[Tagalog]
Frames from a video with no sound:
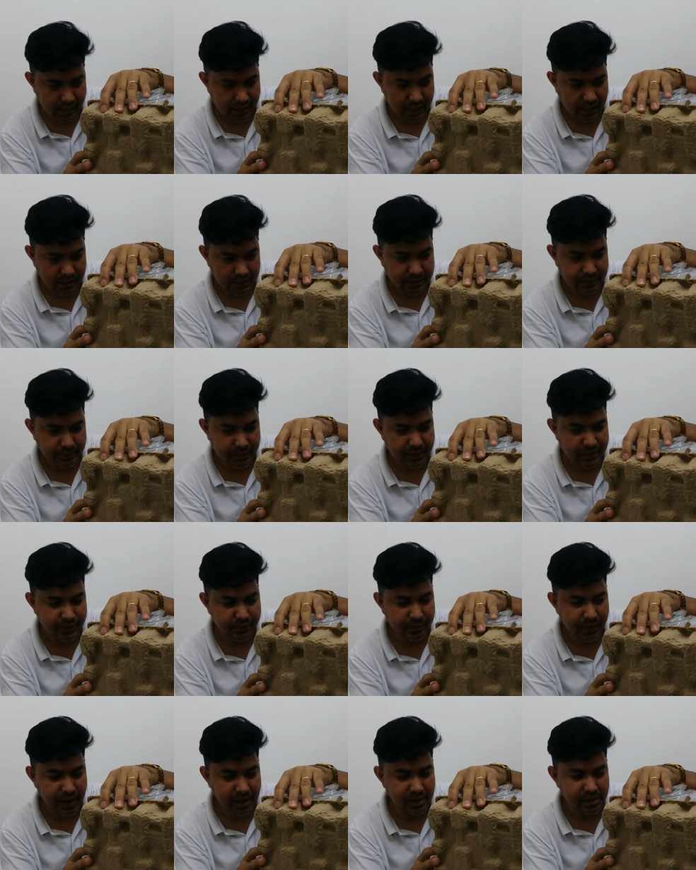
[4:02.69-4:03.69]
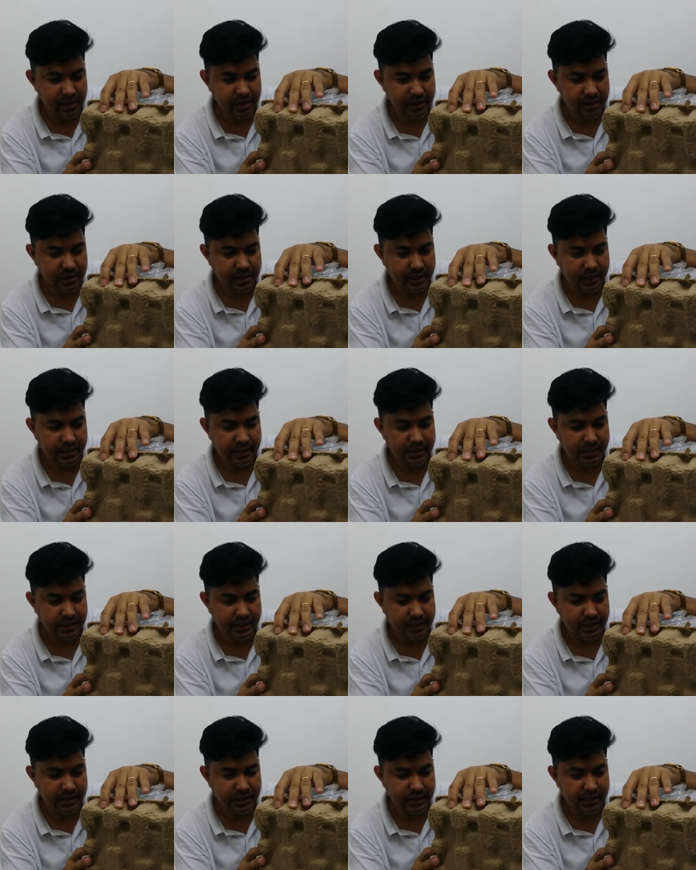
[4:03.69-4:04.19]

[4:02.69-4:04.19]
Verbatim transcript: ayan, espresso maker.